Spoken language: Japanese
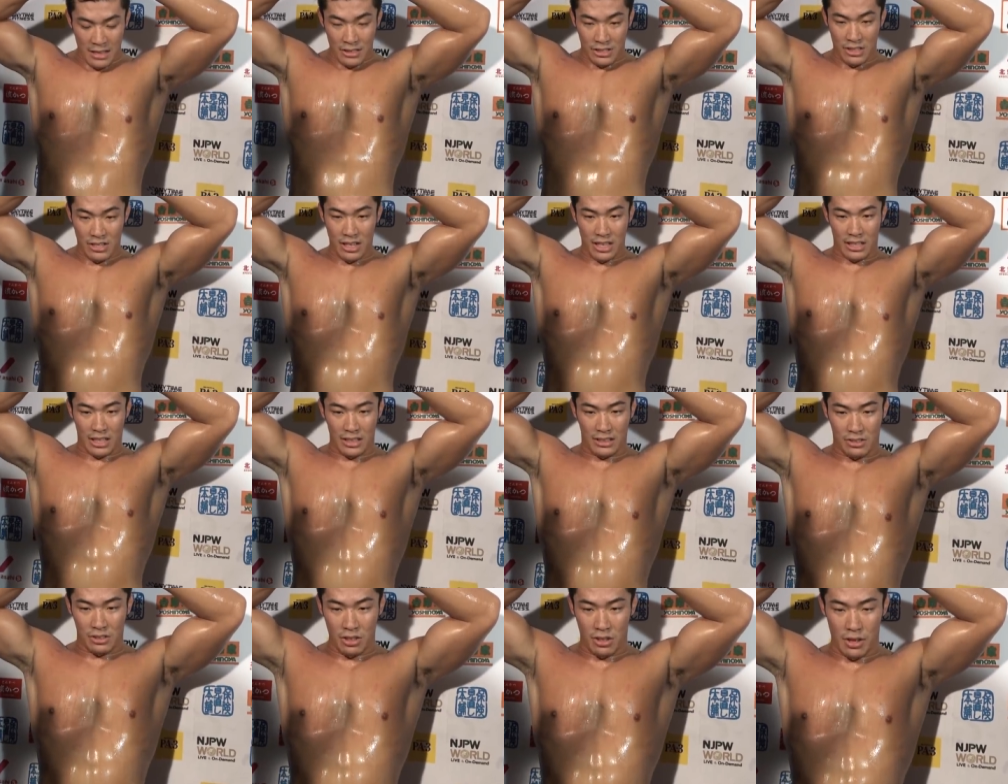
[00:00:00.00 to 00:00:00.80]

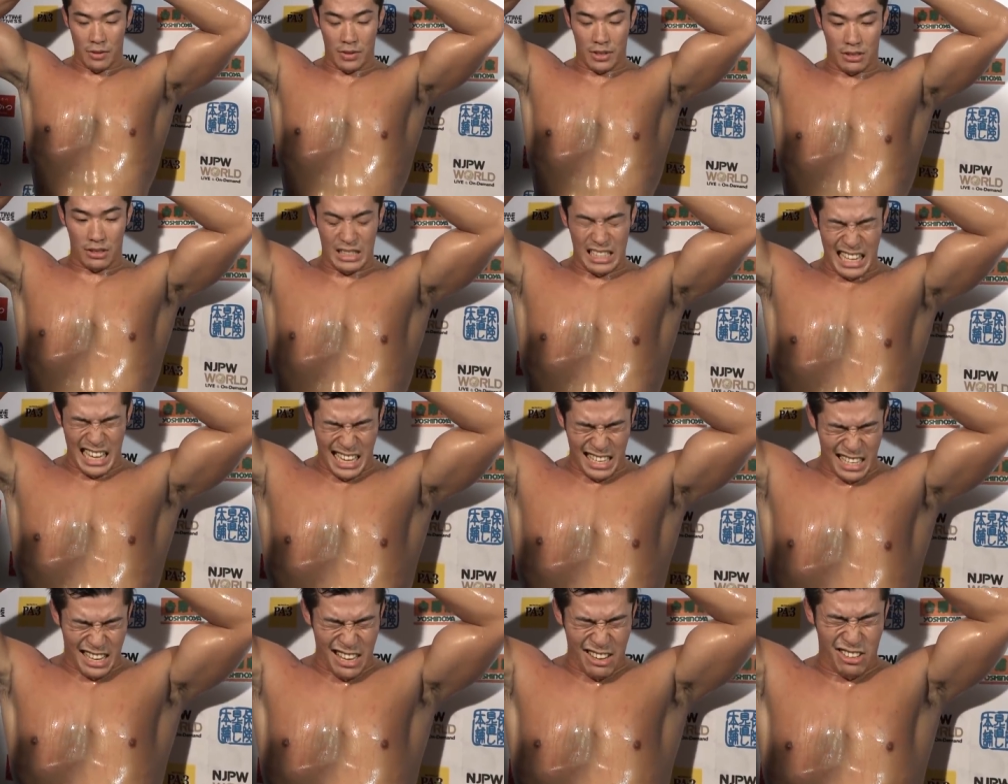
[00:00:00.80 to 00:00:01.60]
ジュニアタックトーナメント
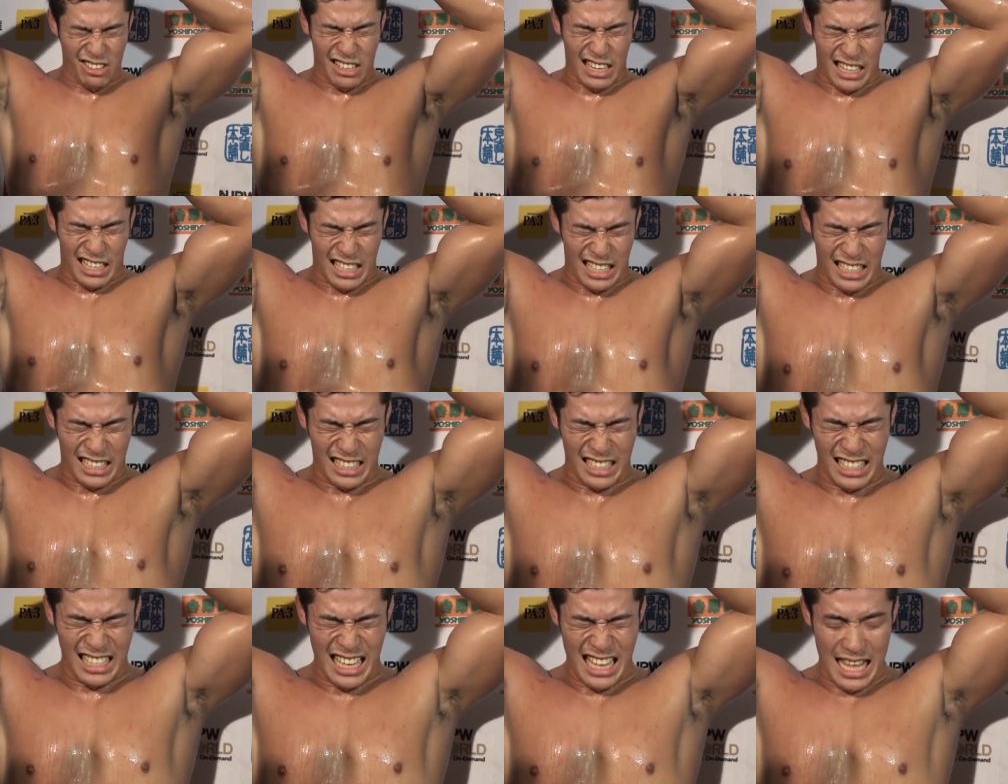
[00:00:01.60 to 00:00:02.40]
リーグが
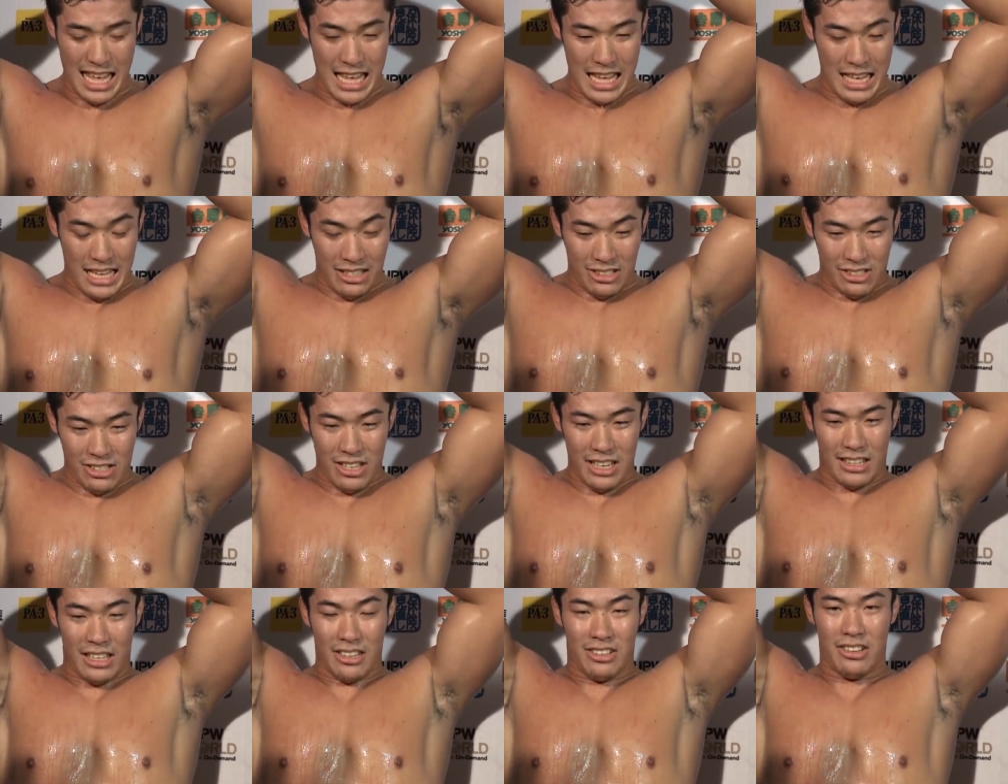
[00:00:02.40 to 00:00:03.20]

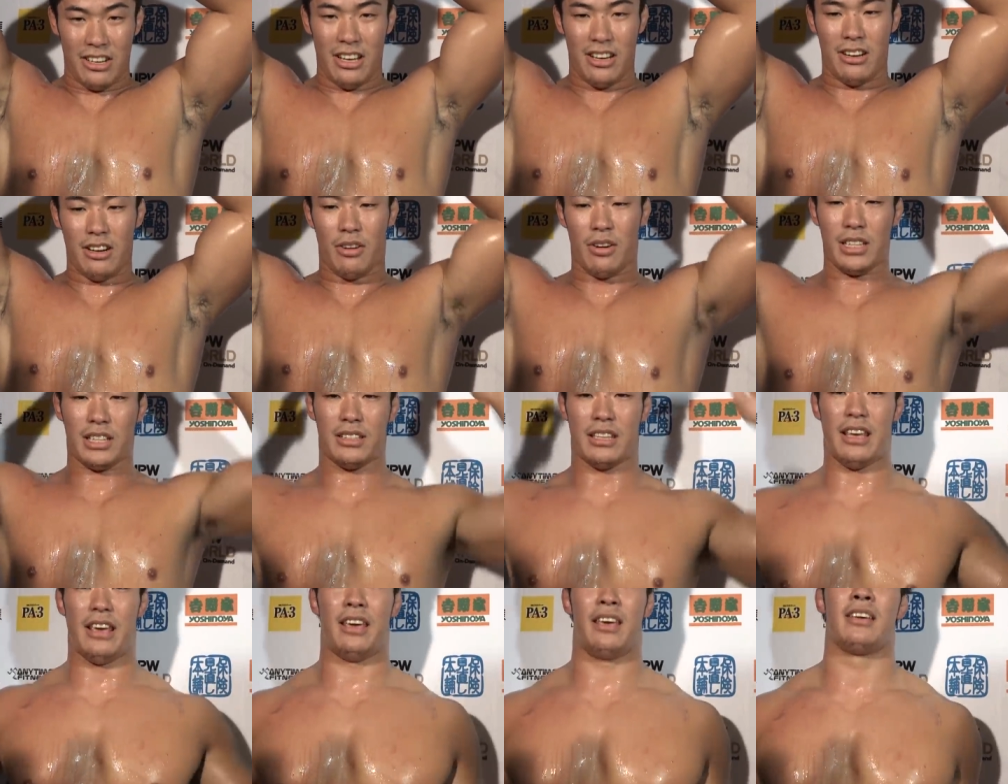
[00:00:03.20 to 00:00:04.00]
ジュニアタックリーグが終わっ
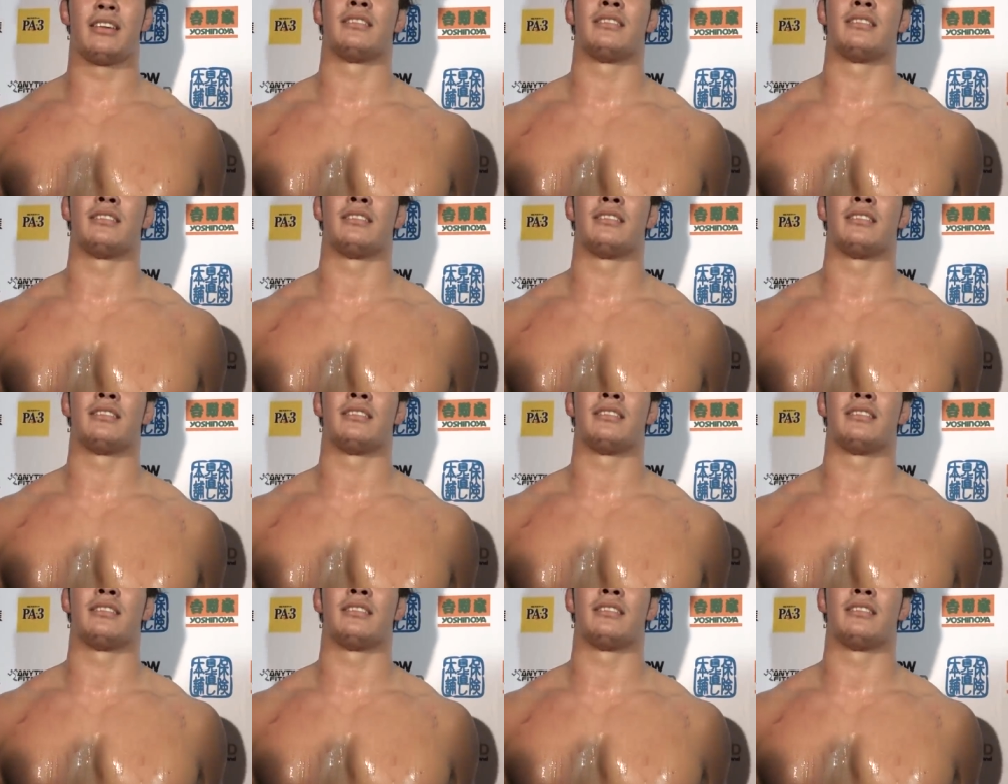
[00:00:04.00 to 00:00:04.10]
て、